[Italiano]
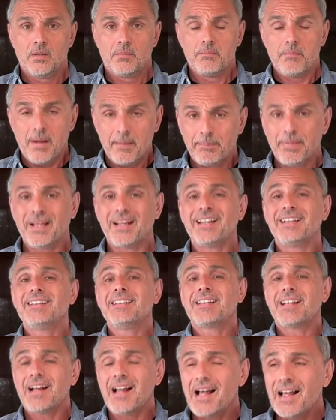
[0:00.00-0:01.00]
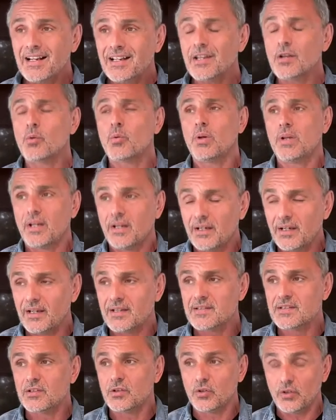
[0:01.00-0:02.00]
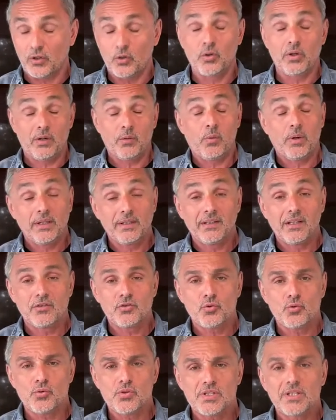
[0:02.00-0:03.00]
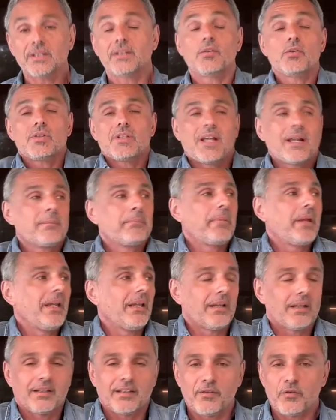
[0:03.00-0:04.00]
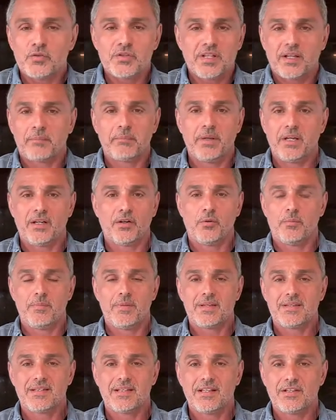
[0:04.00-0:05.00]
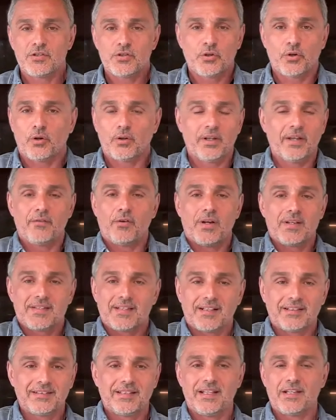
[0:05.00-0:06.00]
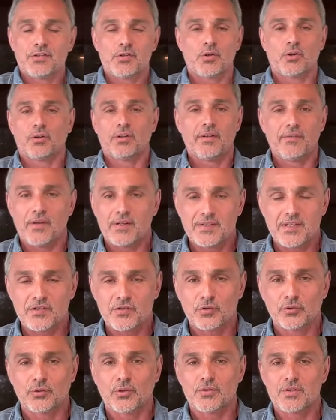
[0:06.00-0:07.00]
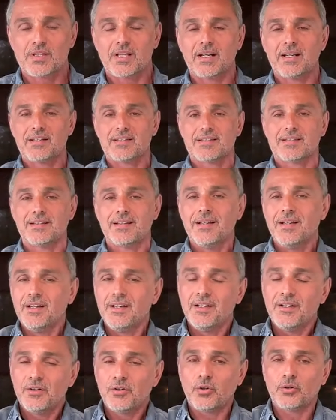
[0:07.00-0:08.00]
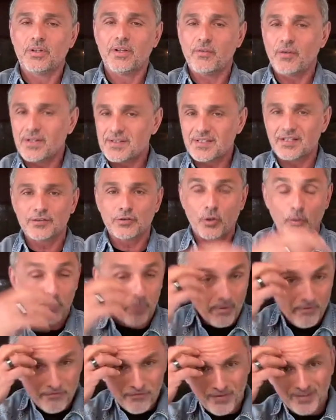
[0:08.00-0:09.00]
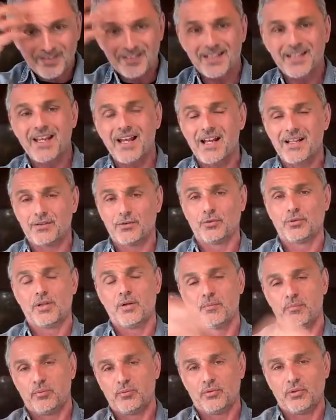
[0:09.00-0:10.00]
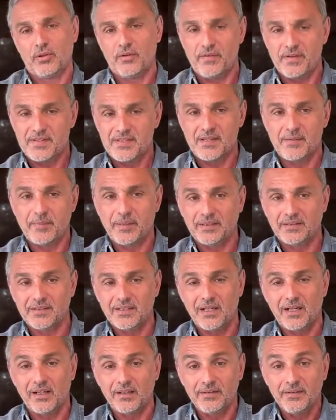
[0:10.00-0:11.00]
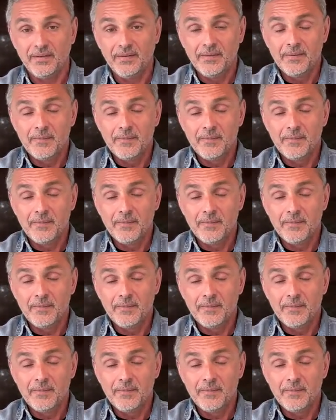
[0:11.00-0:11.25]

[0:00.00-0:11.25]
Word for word: Ma per entrare in quella relazione con la qualità giusta devo star bene, devo star bene con me stesso, non devo essere atteso, non devo essere sotto stress, non devo essere troppo affaticato da un punto di vista mentale.